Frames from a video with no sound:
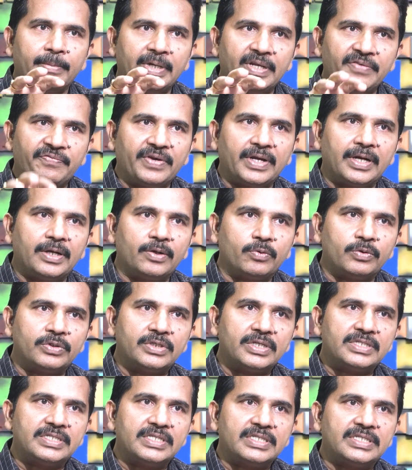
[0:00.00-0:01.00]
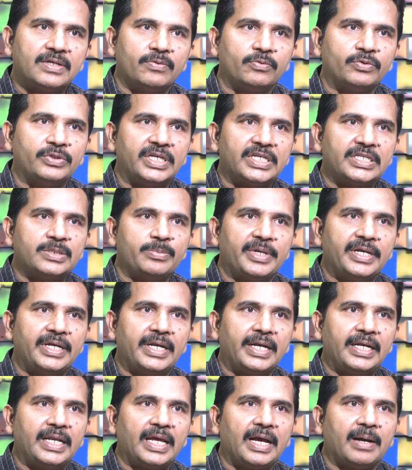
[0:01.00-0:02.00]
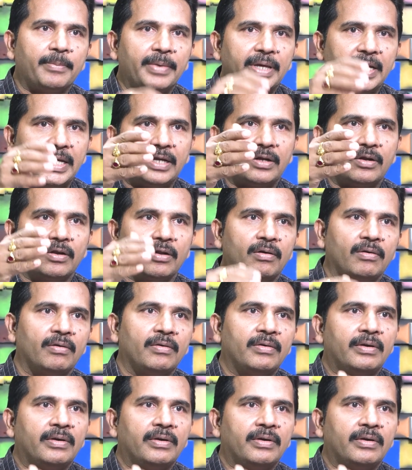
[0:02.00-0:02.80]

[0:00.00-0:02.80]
డిఫికల్ట్ క్వశ్చన్స్ ఇచ్చే ఉద్దేశం ఏంటంటే ఆ మెరిట్లో